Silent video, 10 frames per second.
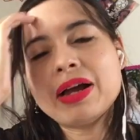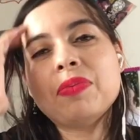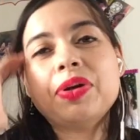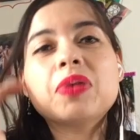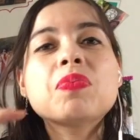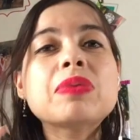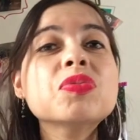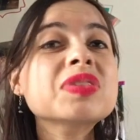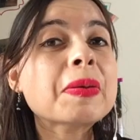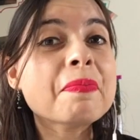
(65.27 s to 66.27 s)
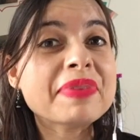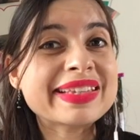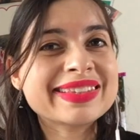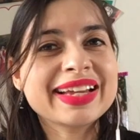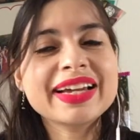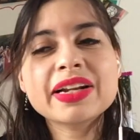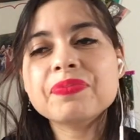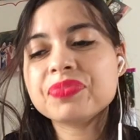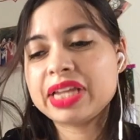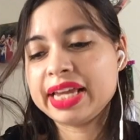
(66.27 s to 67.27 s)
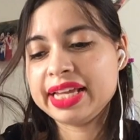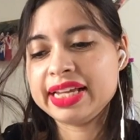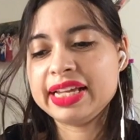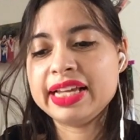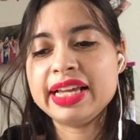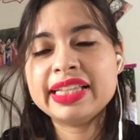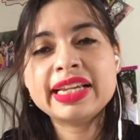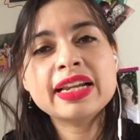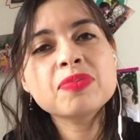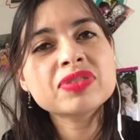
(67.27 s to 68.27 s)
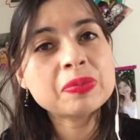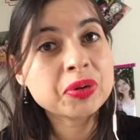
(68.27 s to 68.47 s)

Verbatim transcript: Bueno, vamos a empezar. Eh, tenemos el